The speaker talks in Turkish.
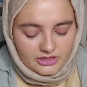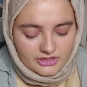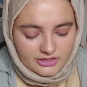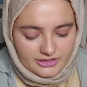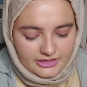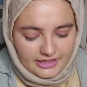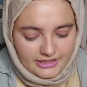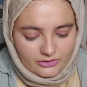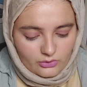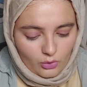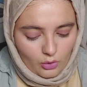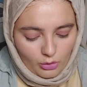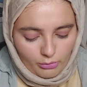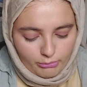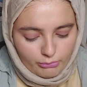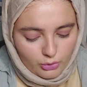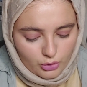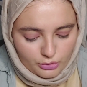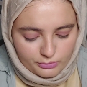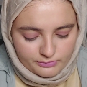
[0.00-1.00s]
Yani
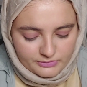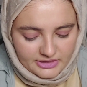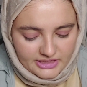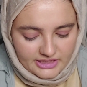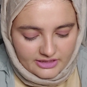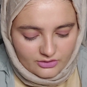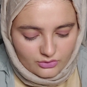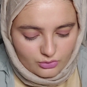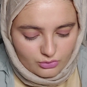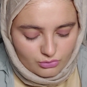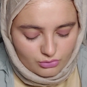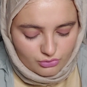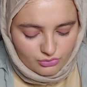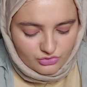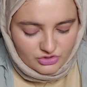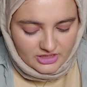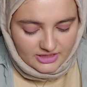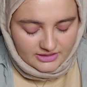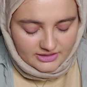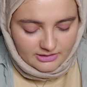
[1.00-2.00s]
10 bölümde
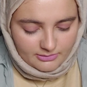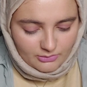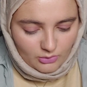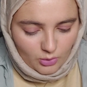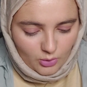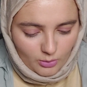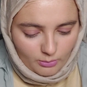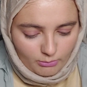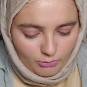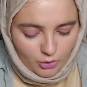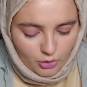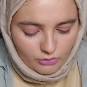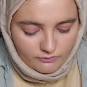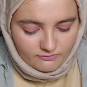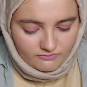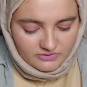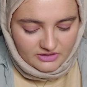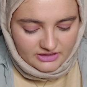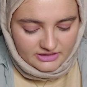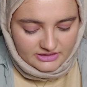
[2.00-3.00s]
duracak değil mi? 10
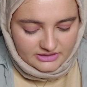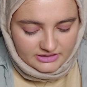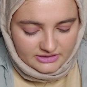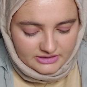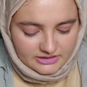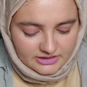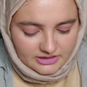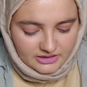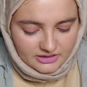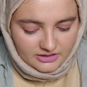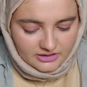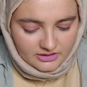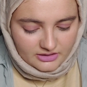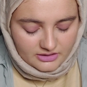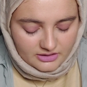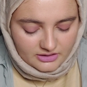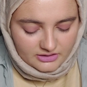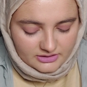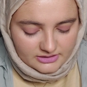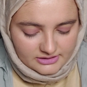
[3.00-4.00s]
bölüm falan işte.
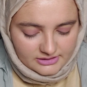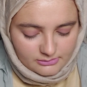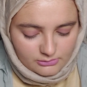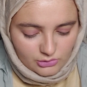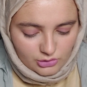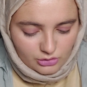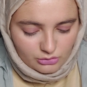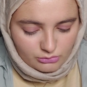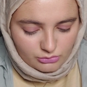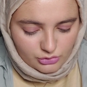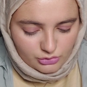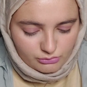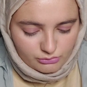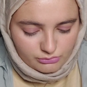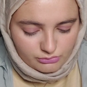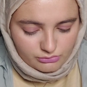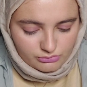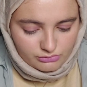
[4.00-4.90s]
Anlatabiliyor muyum?